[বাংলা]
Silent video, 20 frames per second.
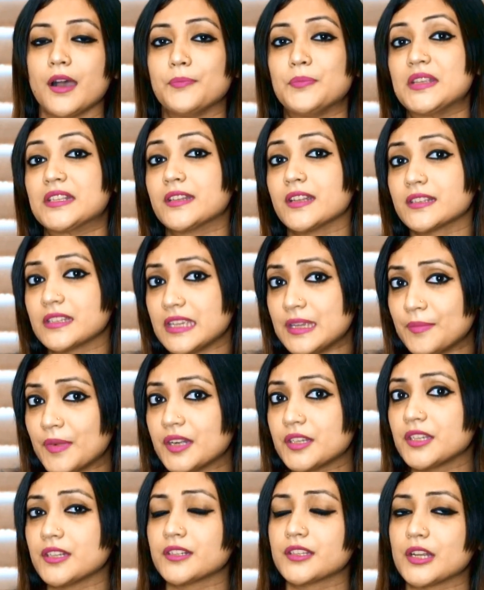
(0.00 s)
বিজনেস
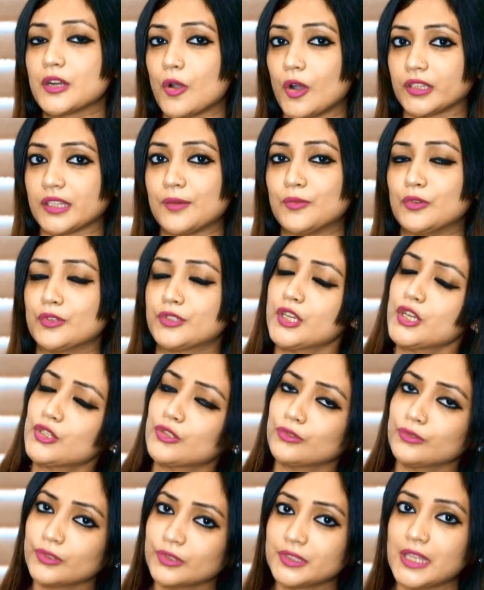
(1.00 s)
ইমার্জেন্সির কথা বলছি
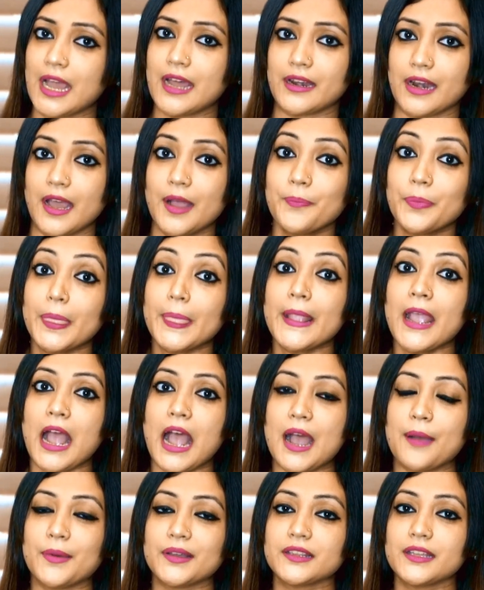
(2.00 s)
শুধু তা না
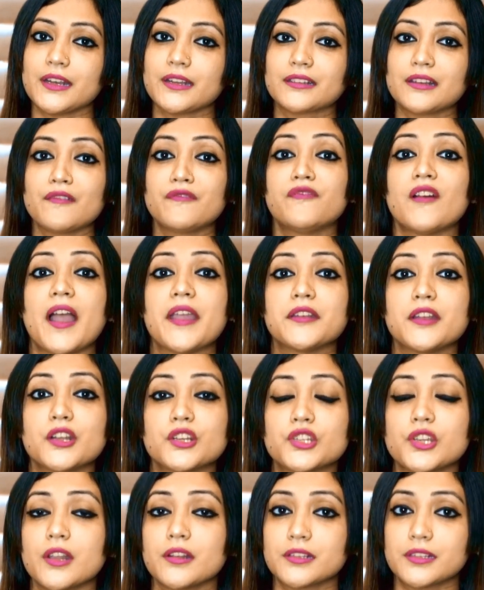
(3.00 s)
আমাদের একটা
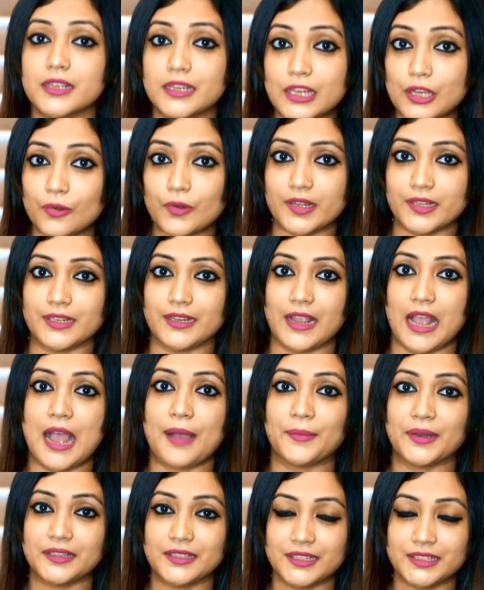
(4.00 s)
ফাইন্যান্সিয়াল সিকিউরিটি
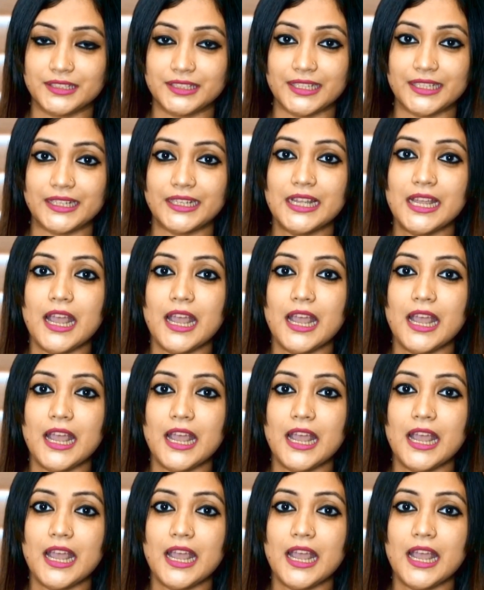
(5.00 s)
আমাদের যে